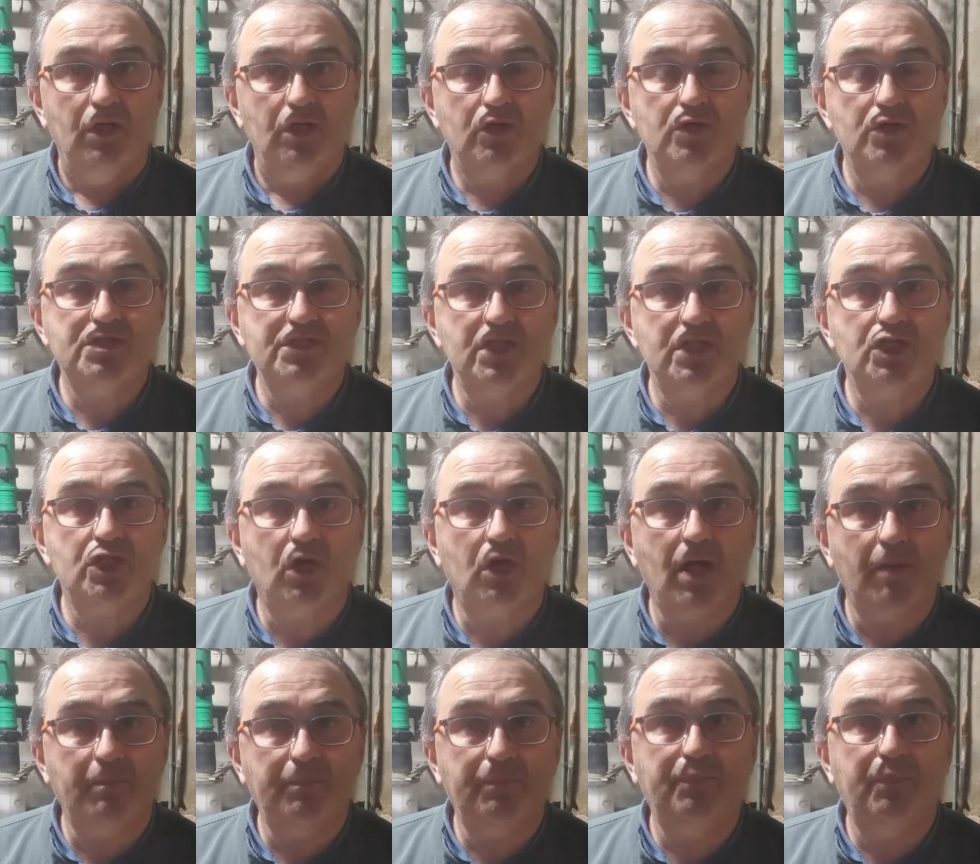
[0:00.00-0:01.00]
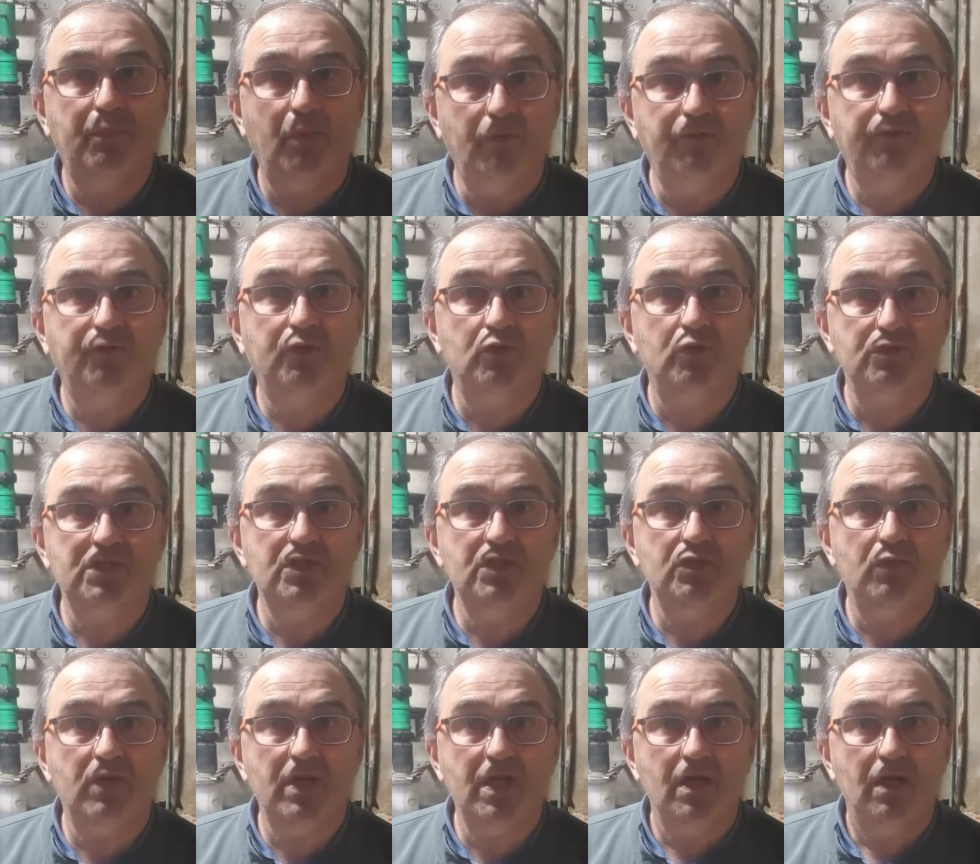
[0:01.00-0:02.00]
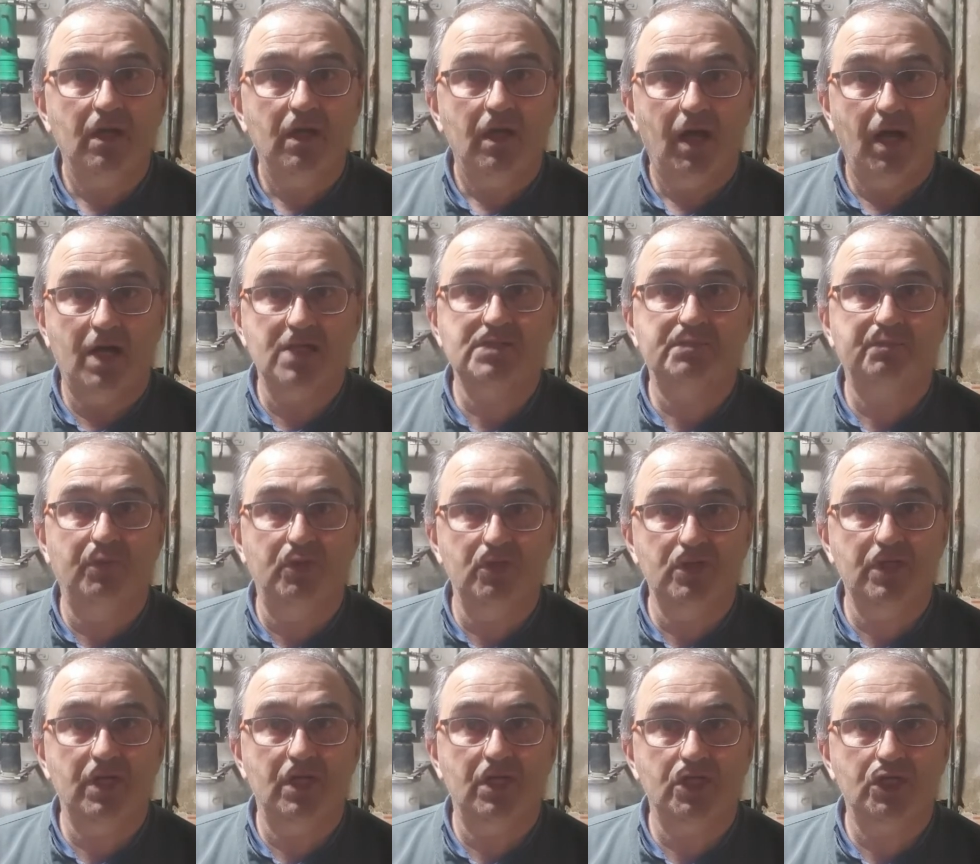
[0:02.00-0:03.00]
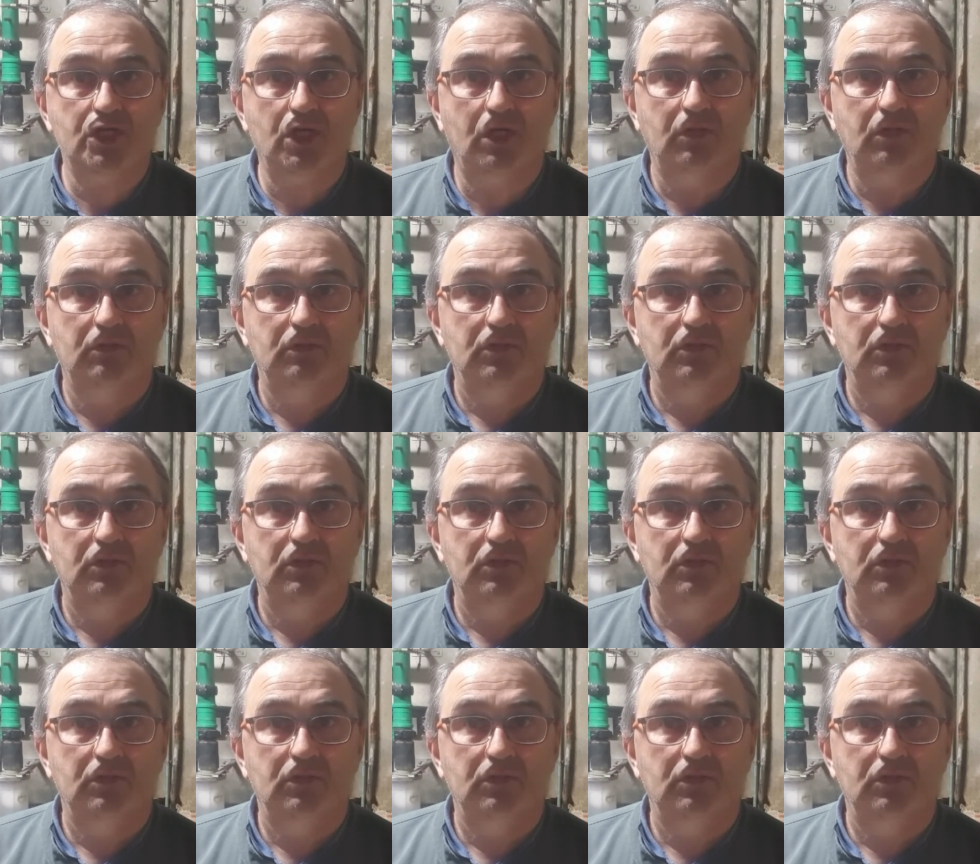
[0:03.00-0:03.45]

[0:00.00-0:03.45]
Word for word: que ces gens-là peuvent continuer à spolier les gens.